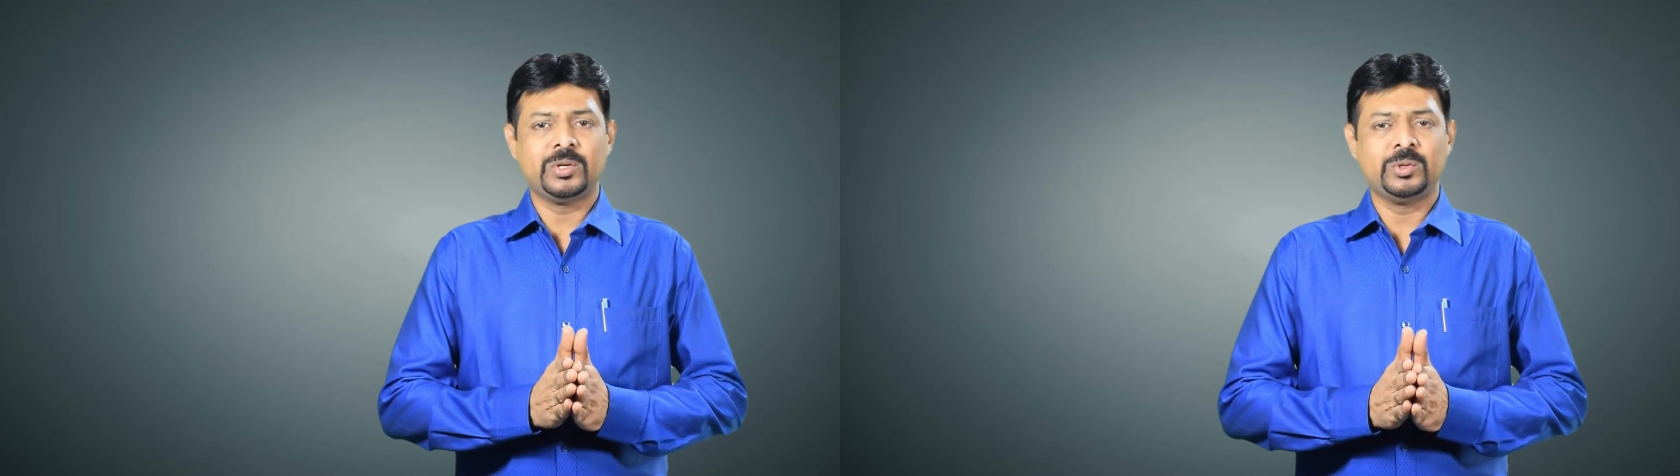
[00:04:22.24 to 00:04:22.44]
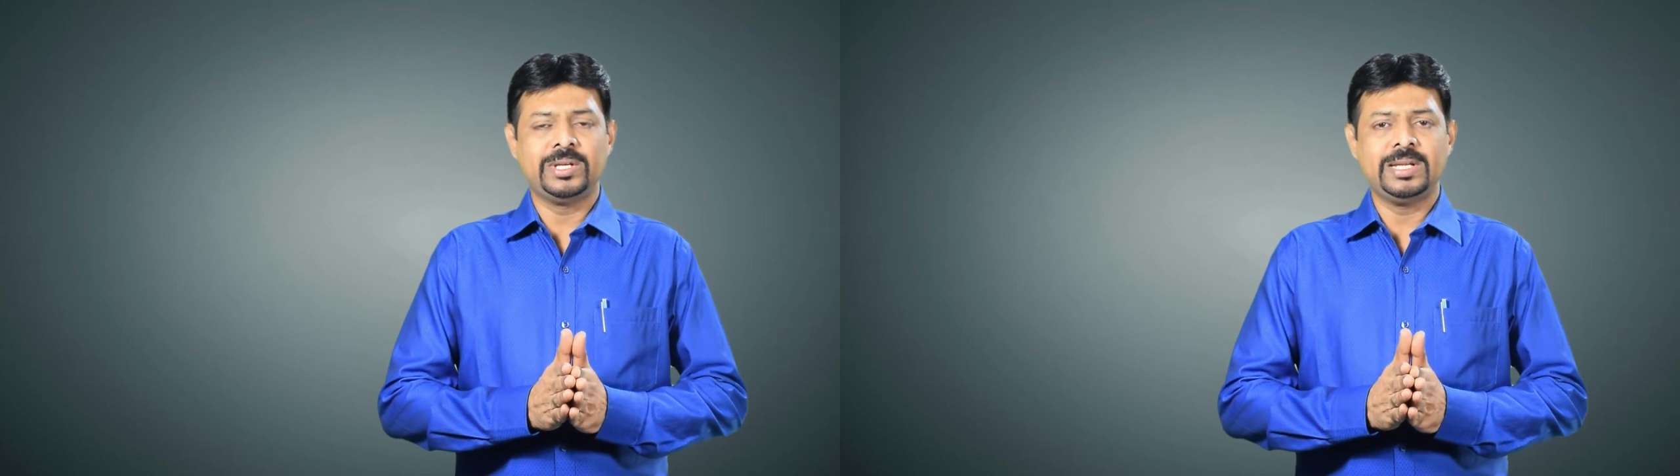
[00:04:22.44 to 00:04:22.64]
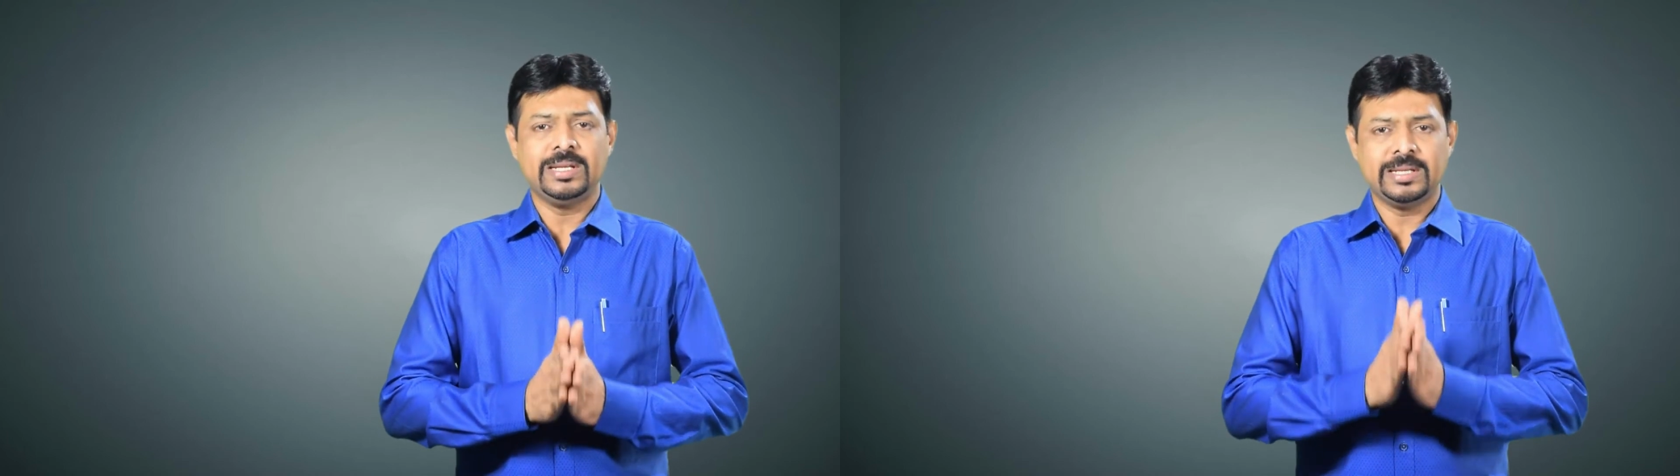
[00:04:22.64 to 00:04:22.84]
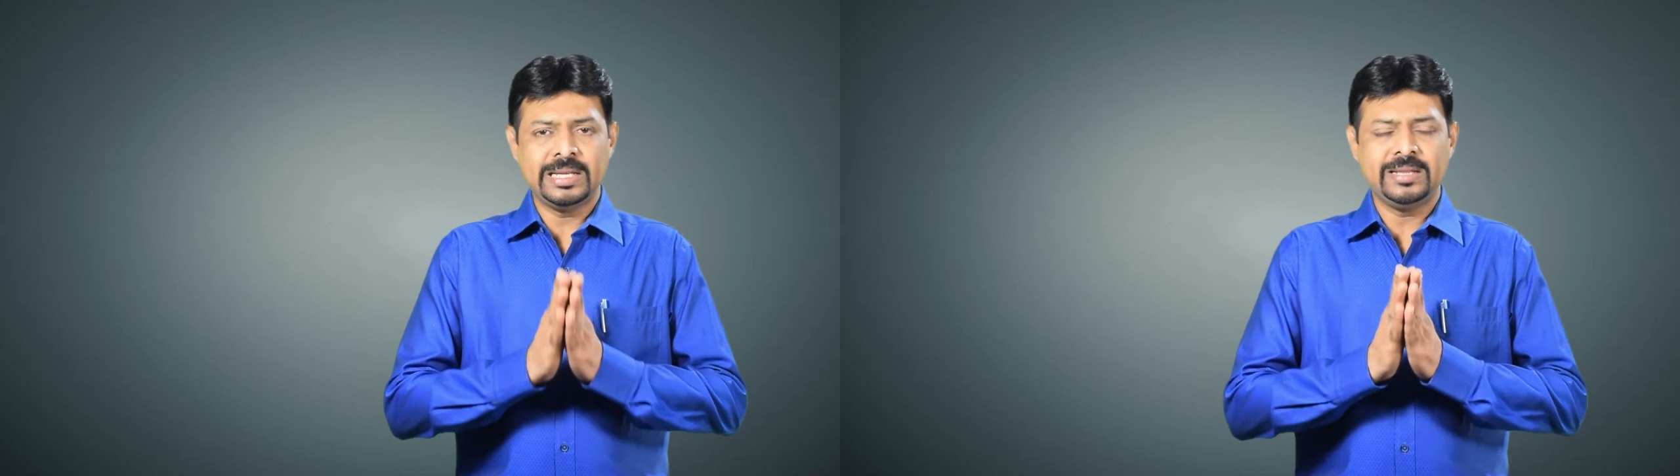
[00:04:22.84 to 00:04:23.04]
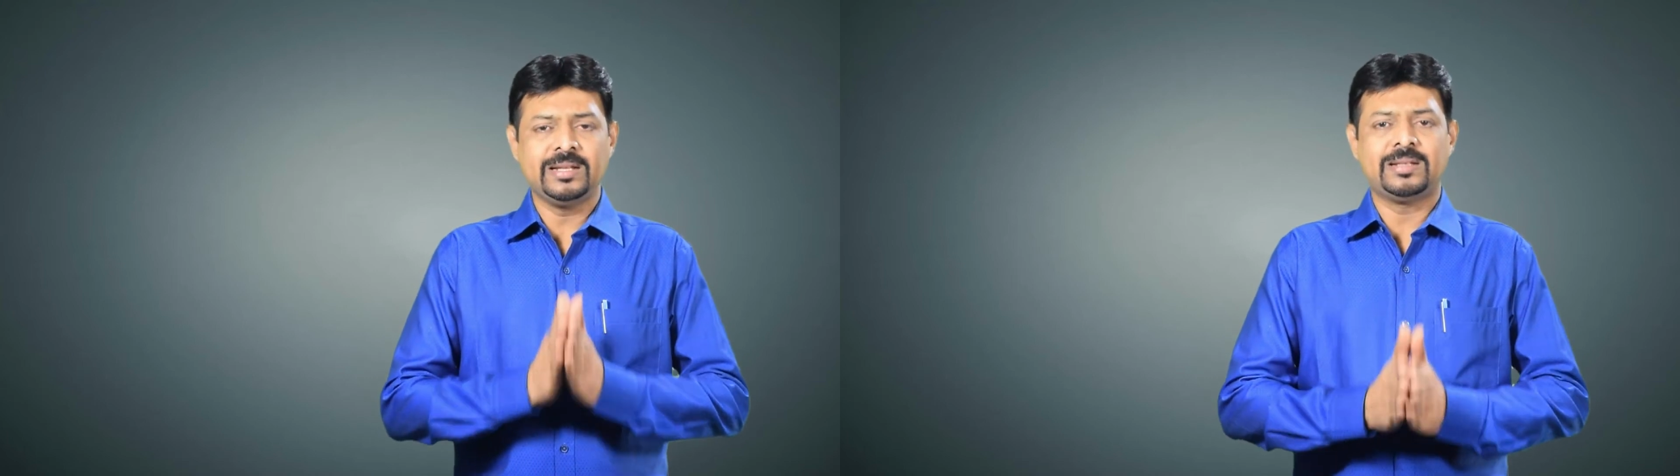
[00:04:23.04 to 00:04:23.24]
சகோதரியே
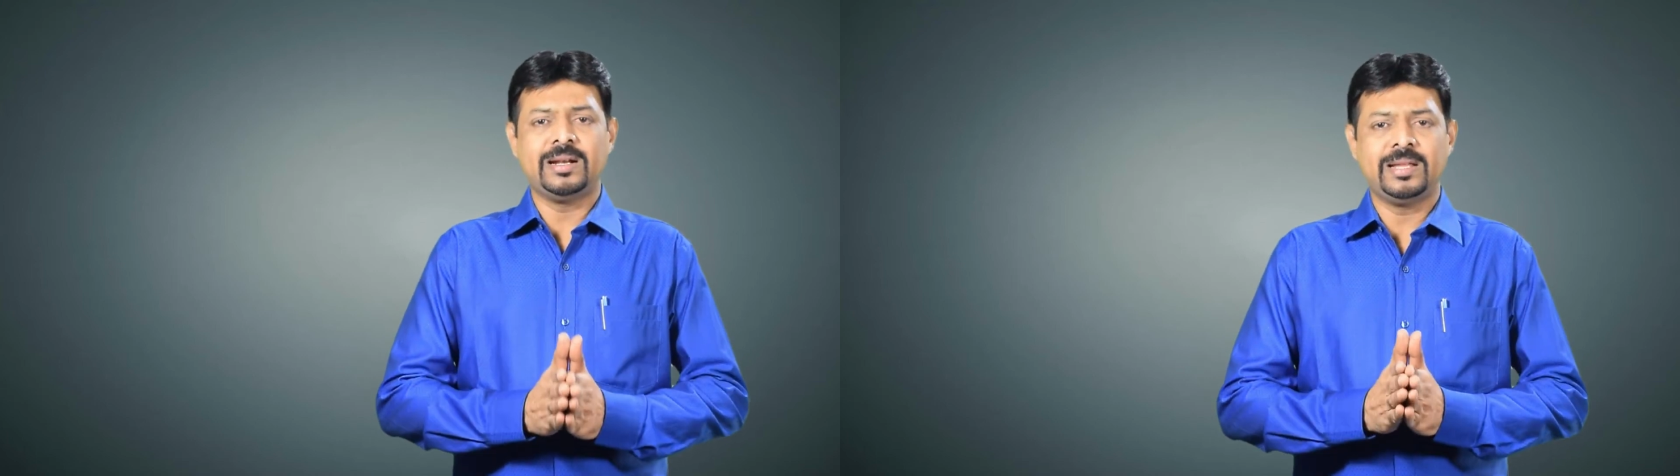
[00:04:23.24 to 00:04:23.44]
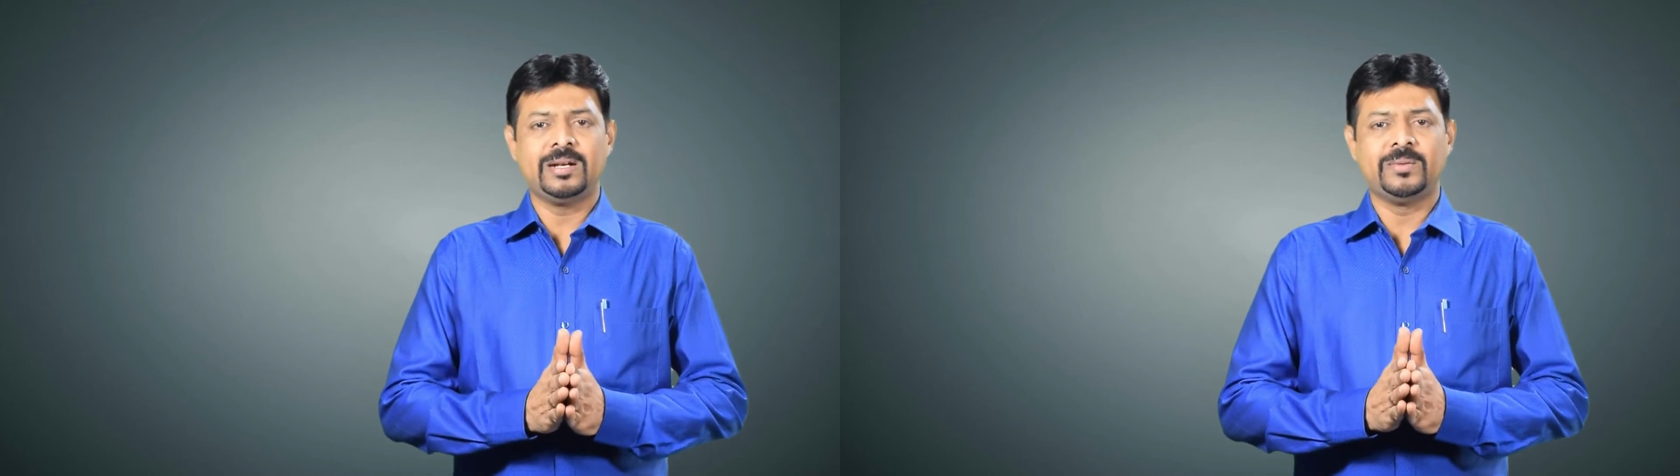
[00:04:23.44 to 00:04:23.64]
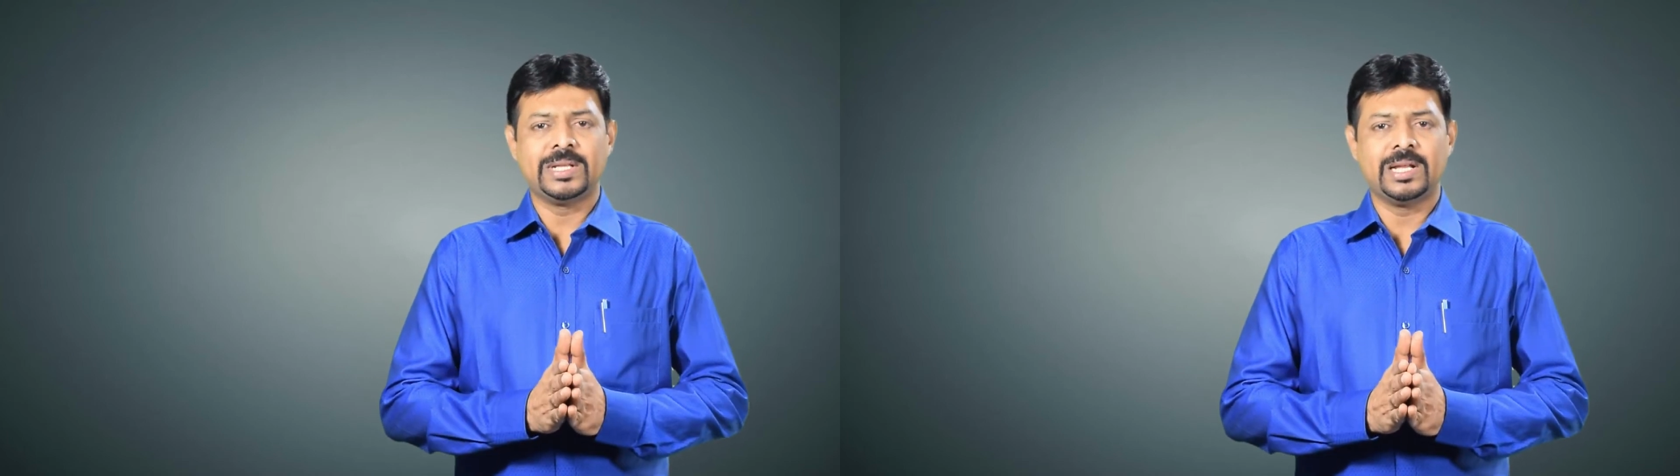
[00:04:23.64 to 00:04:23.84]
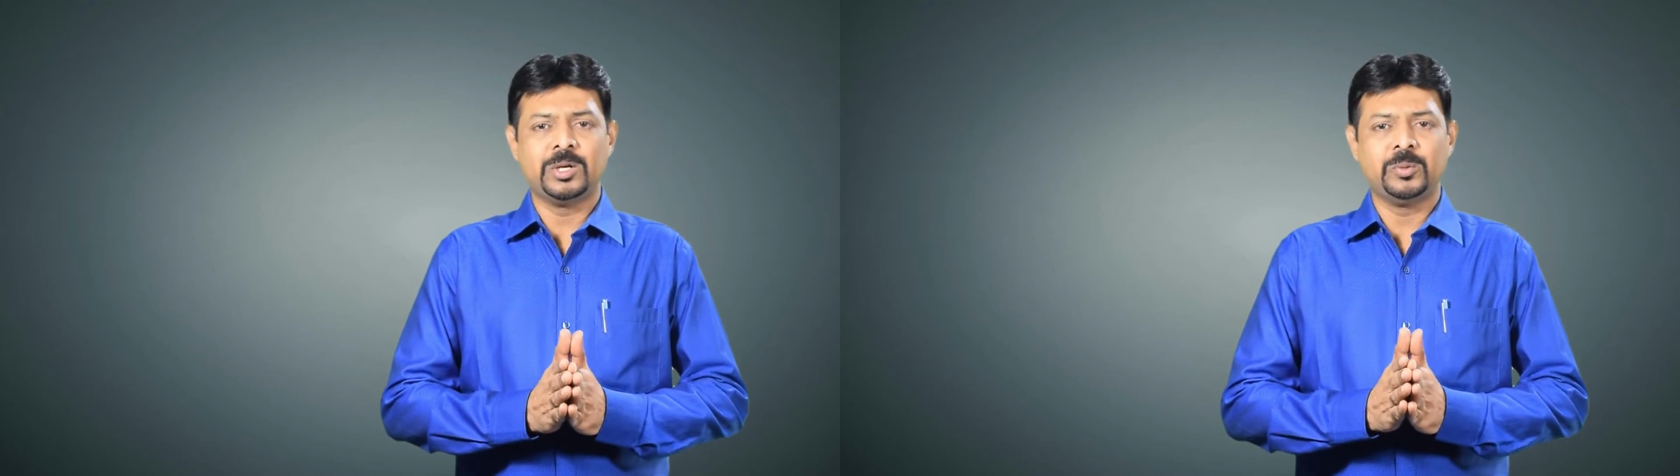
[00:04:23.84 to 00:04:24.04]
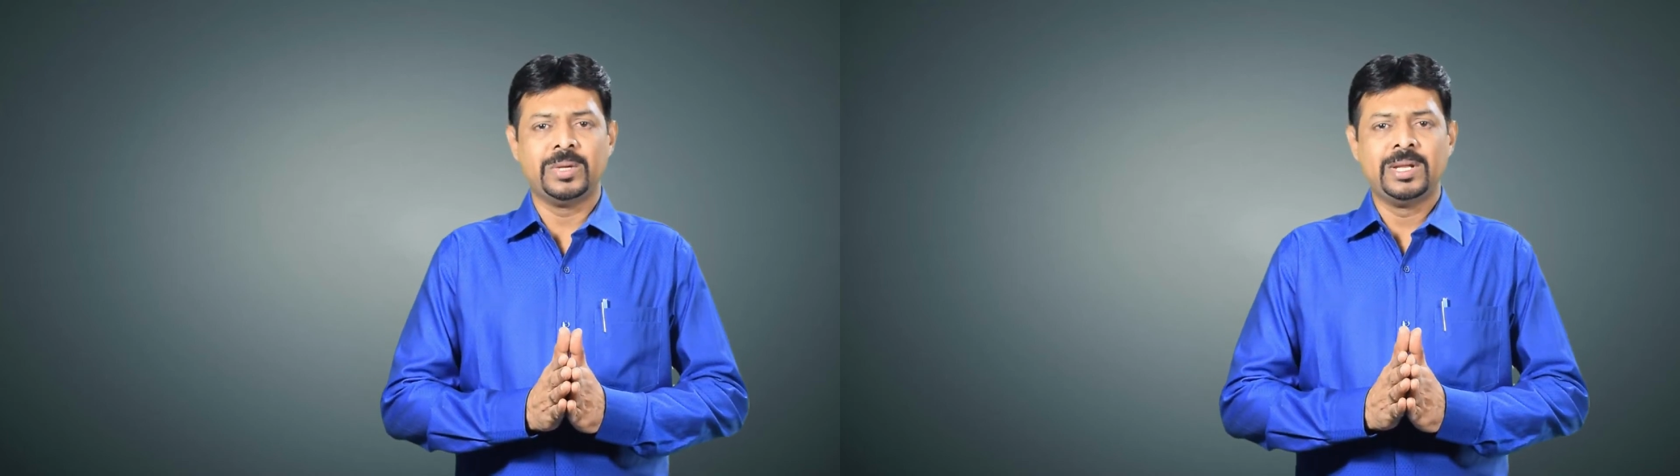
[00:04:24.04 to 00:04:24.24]
எந்த தடைகள்
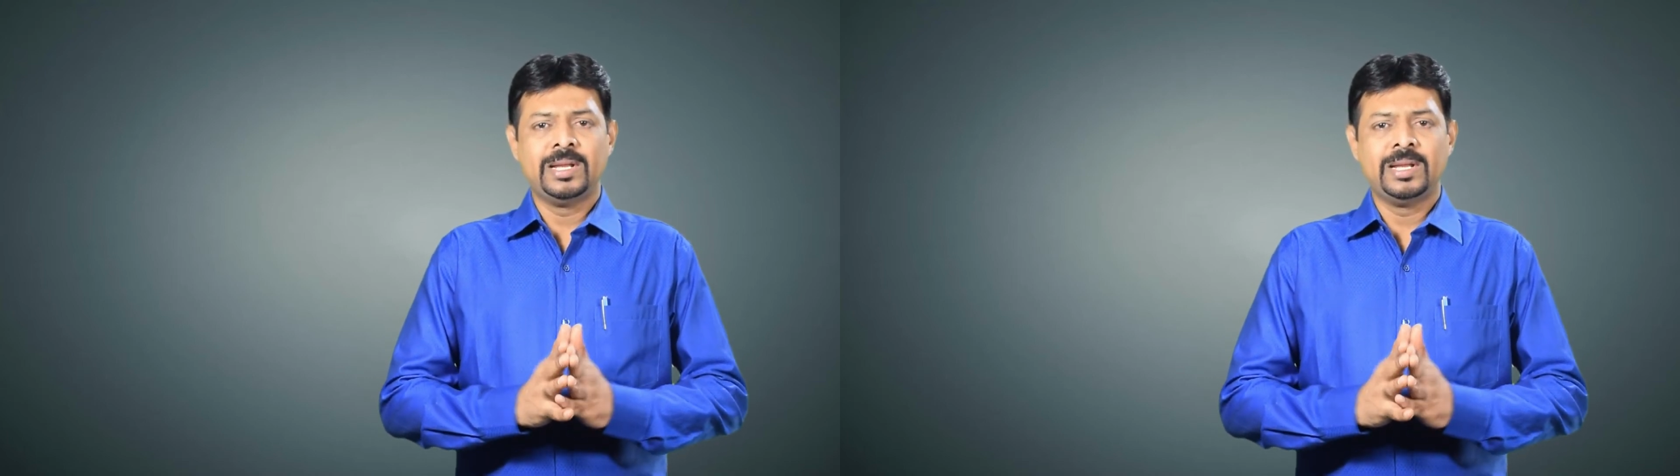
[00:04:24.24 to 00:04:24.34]
வந்தாலும்